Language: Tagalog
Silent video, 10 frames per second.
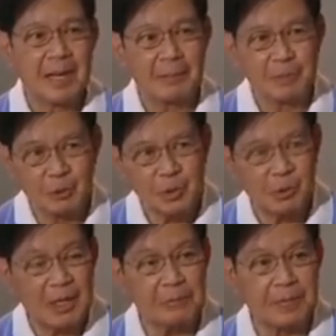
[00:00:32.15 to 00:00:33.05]
I'm the most
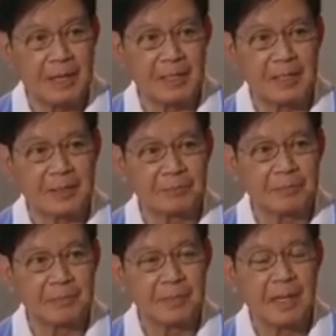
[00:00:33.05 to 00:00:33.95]
qualified.
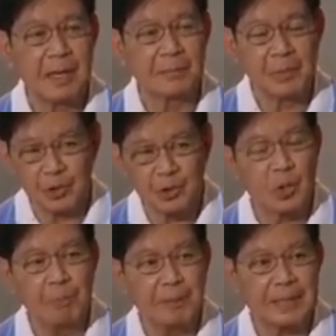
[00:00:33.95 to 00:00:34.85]
I'm the most
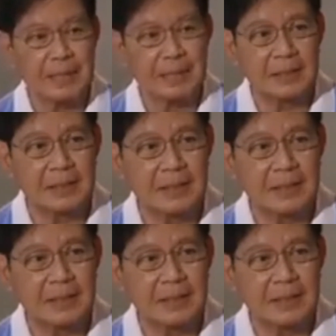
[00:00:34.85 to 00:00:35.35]
competent.